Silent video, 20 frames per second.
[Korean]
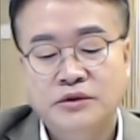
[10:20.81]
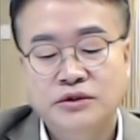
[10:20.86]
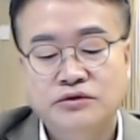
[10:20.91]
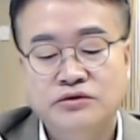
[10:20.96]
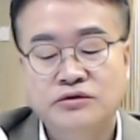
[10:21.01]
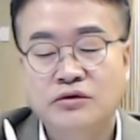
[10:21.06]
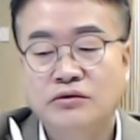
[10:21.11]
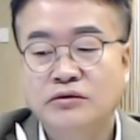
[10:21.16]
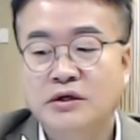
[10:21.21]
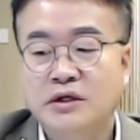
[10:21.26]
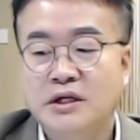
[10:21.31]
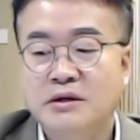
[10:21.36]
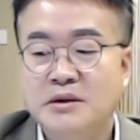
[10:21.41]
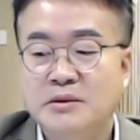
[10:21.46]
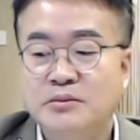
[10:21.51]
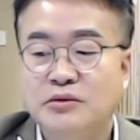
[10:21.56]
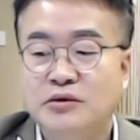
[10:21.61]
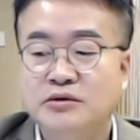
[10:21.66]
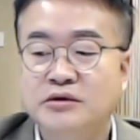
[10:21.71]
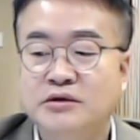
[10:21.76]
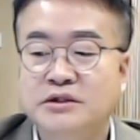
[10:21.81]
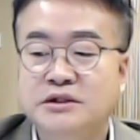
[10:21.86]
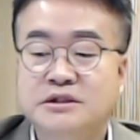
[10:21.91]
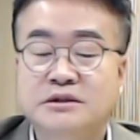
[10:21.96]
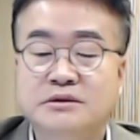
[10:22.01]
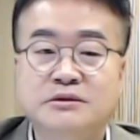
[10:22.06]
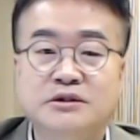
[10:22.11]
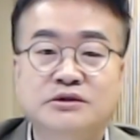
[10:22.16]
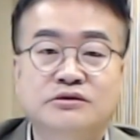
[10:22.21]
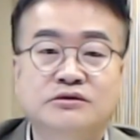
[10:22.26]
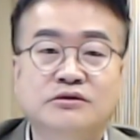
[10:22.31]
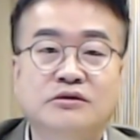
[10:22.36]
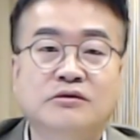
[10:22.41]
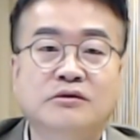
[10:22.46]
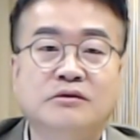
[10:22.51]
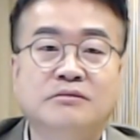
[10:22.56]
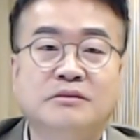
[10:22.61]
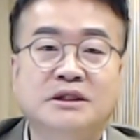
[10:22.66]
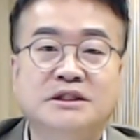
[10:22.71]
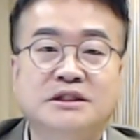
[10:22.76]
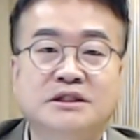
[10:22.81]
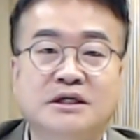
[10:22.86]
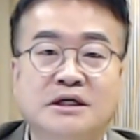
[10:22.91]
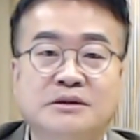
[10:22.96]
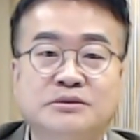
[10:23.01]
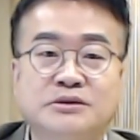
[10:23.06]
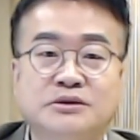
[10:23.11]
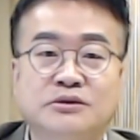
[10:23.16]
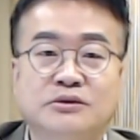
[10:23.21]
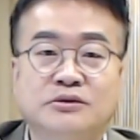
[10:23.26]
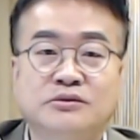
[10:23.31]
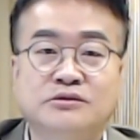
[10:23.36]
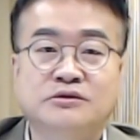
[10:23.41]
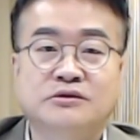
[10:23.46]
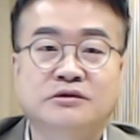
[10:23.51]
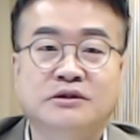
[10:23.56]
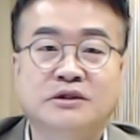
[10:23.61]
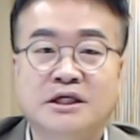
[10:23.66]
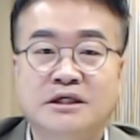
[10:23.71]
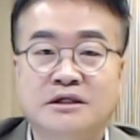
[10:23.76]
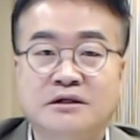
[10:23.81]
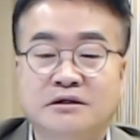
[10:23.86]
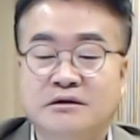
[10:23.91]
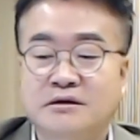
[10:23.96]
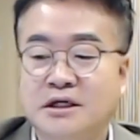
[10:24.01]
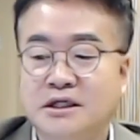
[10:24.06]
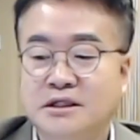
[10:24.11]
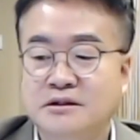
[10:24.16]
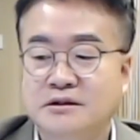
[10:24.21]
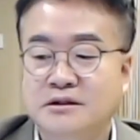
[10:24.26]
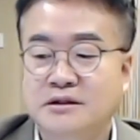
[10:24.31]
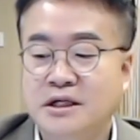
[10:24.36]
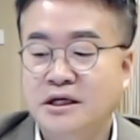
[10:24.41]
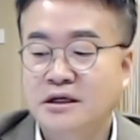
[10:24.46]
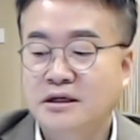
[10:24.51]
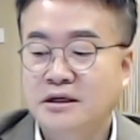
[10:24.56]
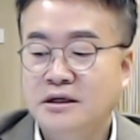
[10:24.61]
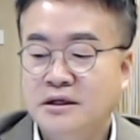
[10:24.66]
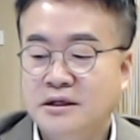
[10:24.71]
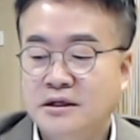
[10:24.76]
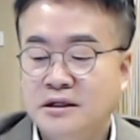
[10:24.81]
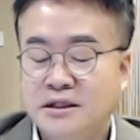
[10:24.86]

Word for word: 수도권에만 몰려 있으면 수도권만 집값이 오르거나 이럴 것 같은데